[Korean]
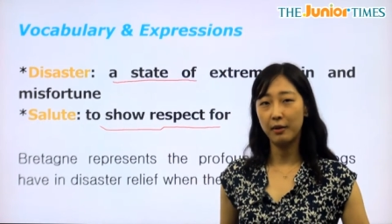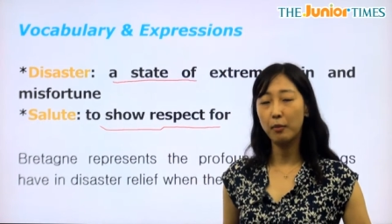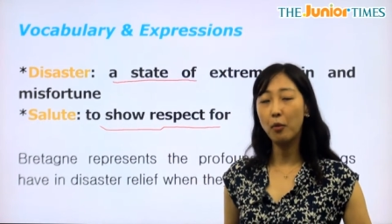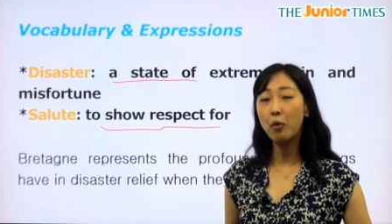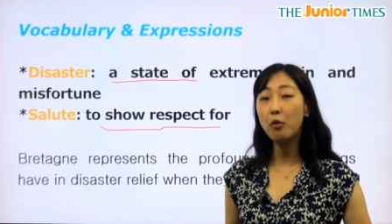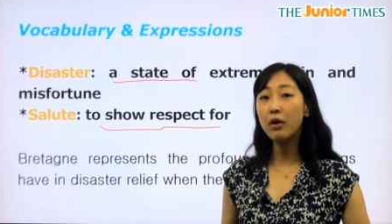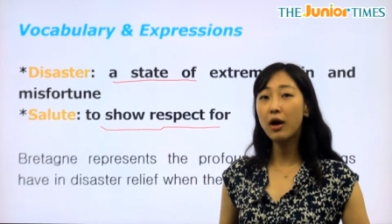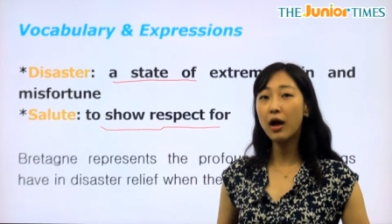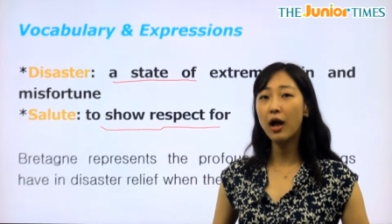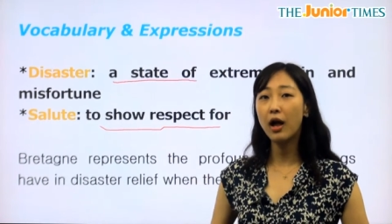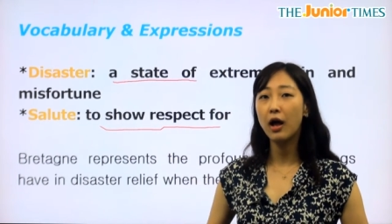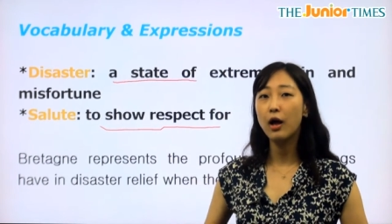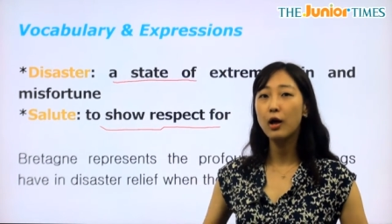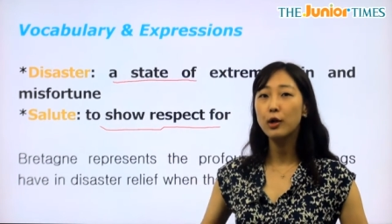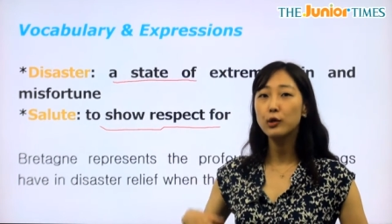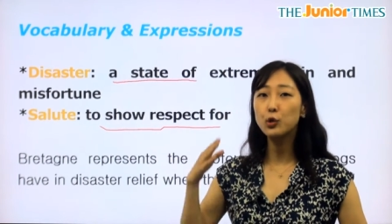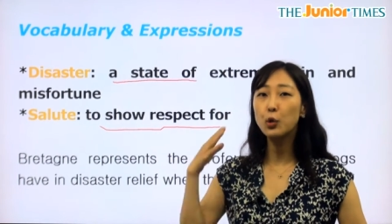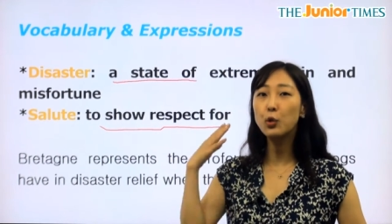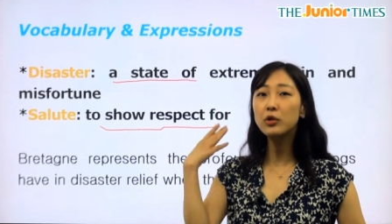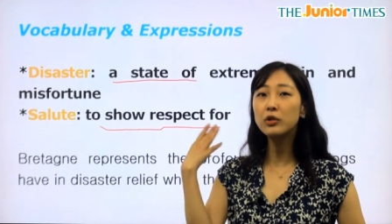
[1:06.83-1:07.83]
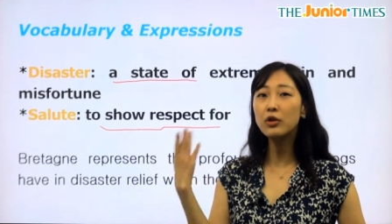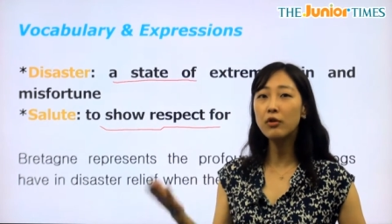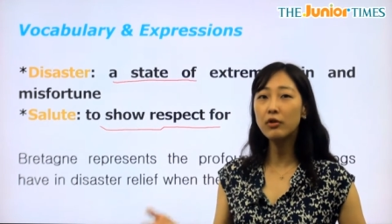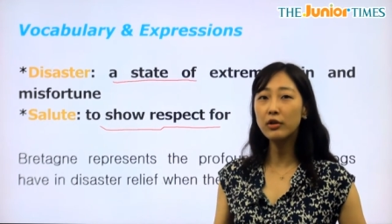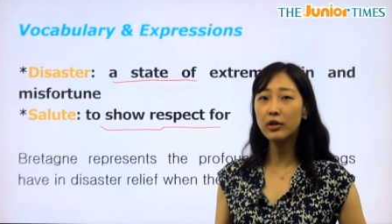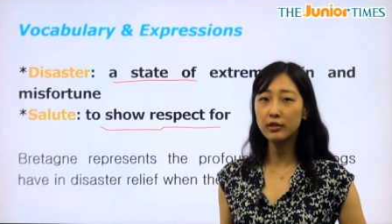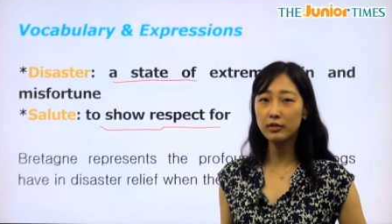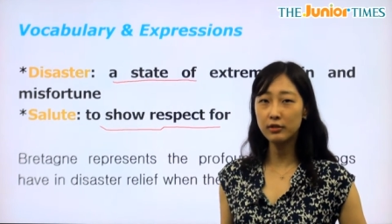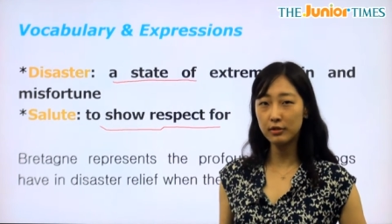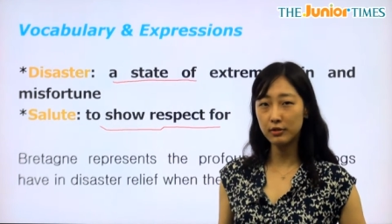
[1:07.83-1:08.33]
뭔가
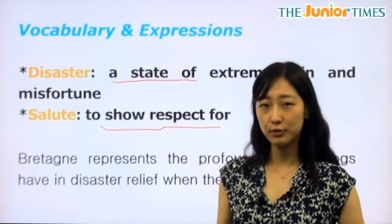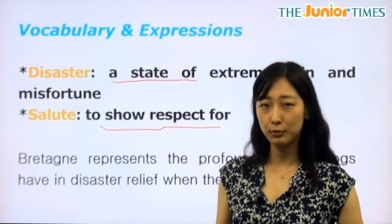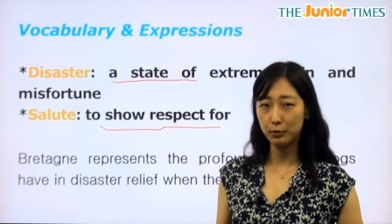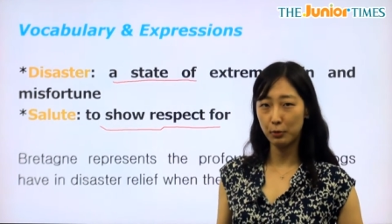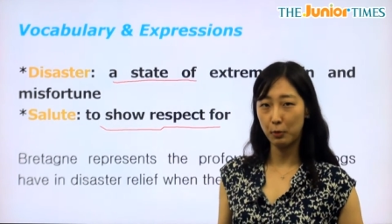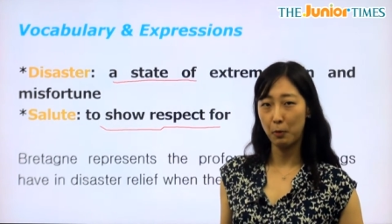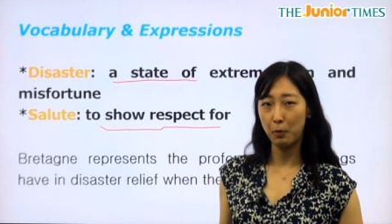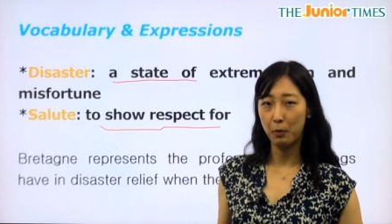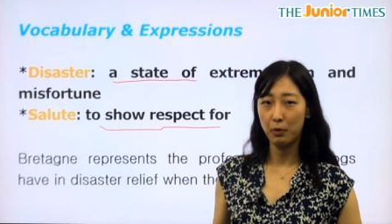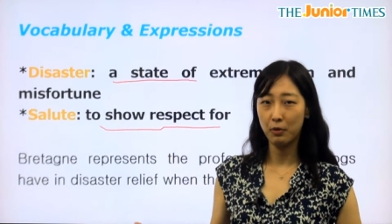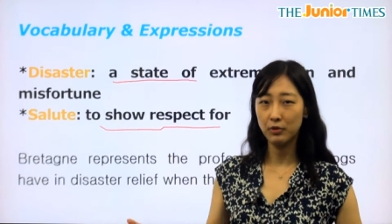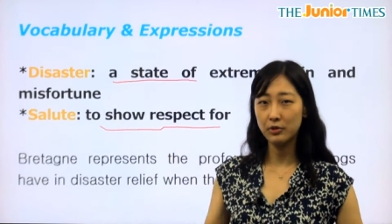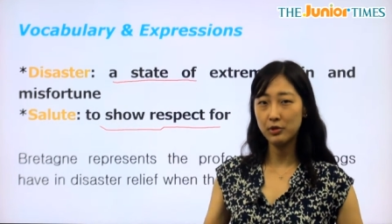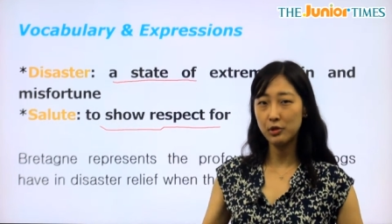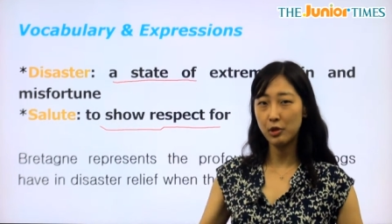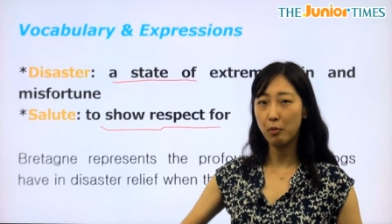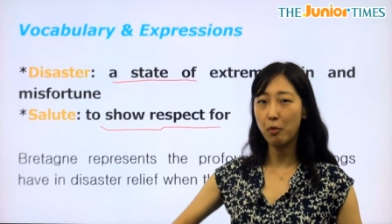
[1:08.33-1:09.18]
존경의 뜻으로 그죠?